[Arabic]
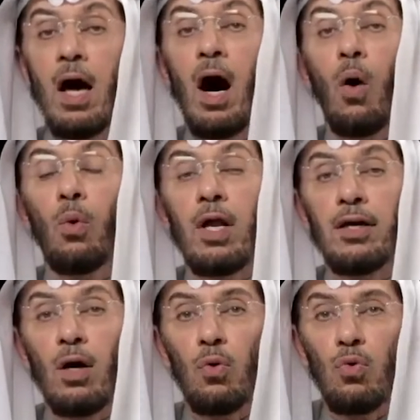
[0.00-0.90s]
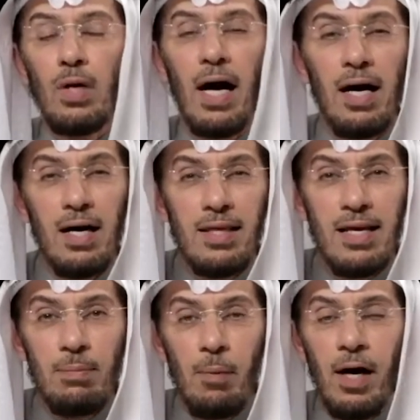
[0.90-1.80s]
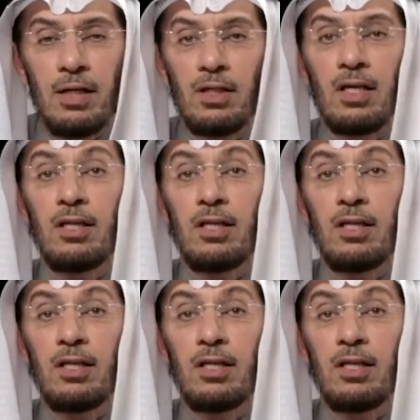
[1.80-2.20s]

هؤلاء يقولون هذه المبادئ